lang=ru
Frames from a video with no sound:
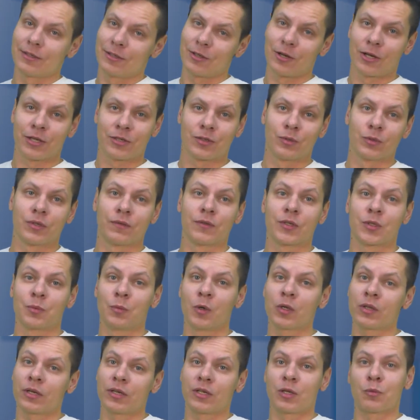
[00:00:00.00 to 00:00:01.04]
Здравствуйте, вы
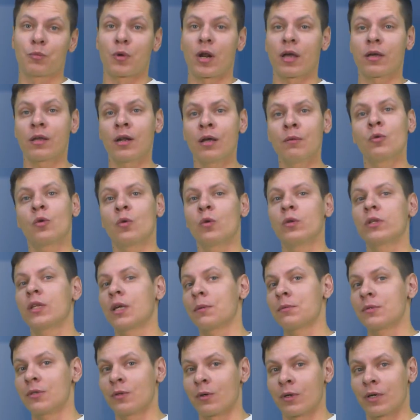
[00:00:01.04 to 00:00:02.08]
смотрите программу «Культ
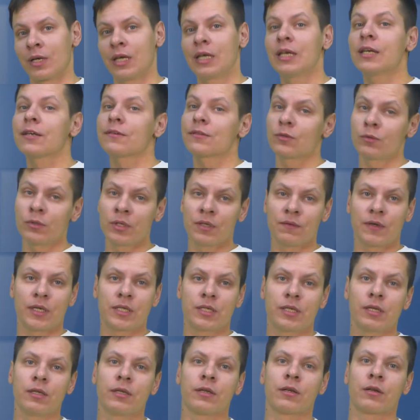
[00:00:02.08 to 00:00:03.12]
обзор». В студии
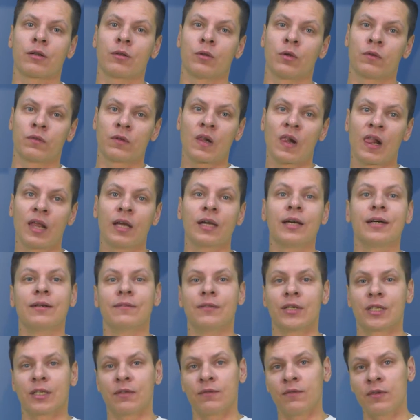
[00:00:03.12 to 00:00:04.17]
Василий Крылов.
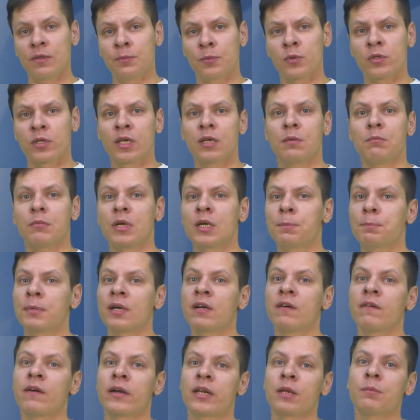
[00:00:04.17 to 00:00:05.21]
В этом выпуске мы
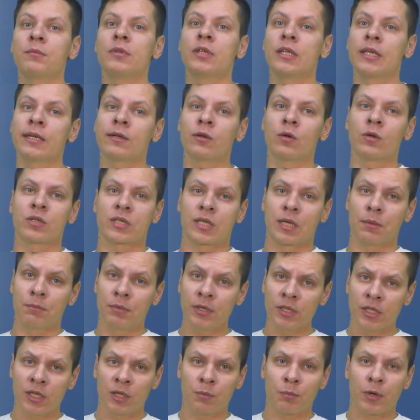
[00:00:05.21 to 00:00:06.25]
поговорим не о
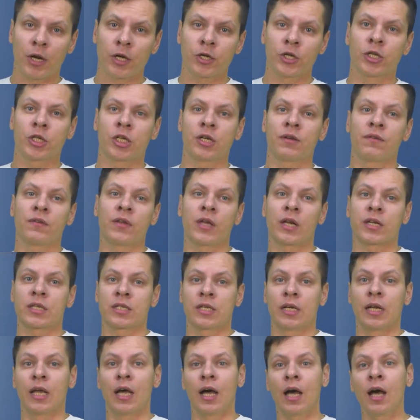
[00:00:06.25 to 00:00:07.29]
событиях, прошедших в
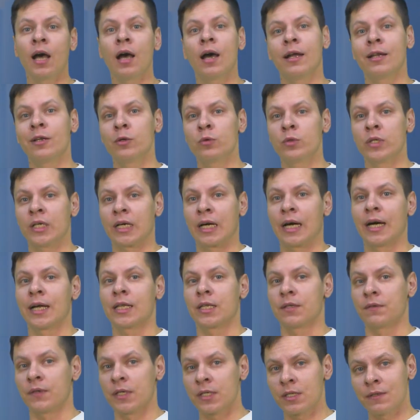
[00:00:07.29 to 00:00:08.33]
Яросле, а о людях,
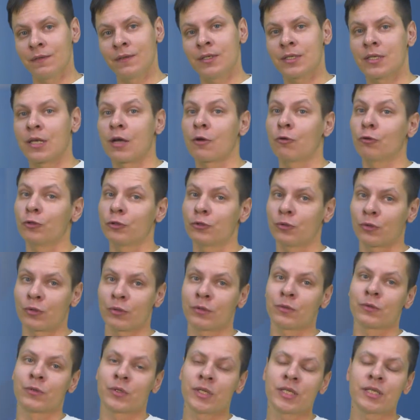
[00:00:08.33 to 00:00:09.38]
ответственных за
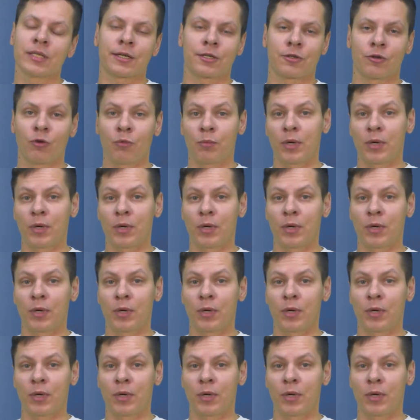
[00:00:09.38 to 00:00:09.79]
культурную жизнь нашего